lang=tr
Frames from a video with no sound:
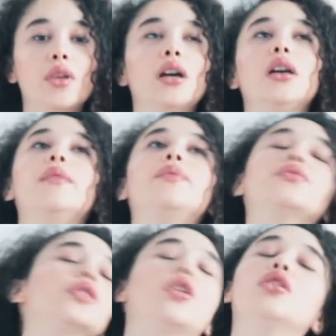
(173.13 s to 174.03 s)
Ee,
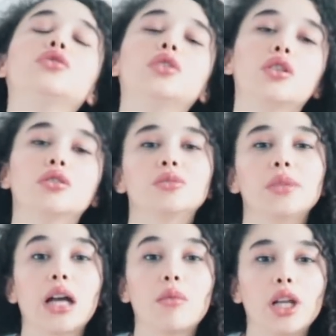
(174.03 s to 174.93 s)
görüntülü
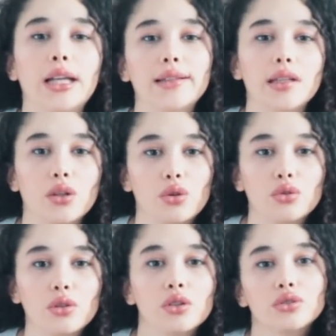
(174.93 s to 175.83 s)
konuşmayı kabul ederse
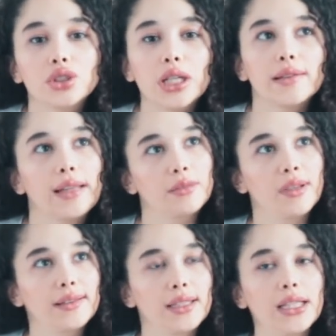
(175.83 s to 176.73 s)
görüntülü konuşacağız.
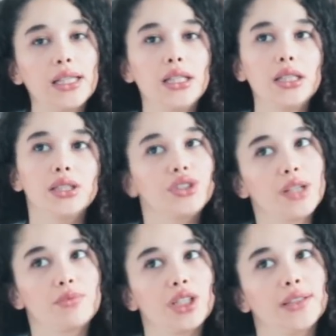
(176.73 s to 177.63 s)
Etmezse de şey
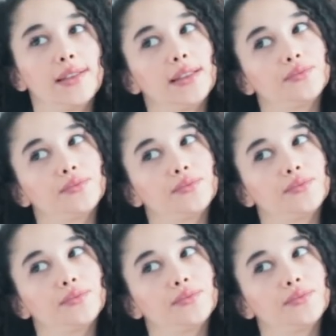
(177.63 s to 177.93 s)
yapacağız.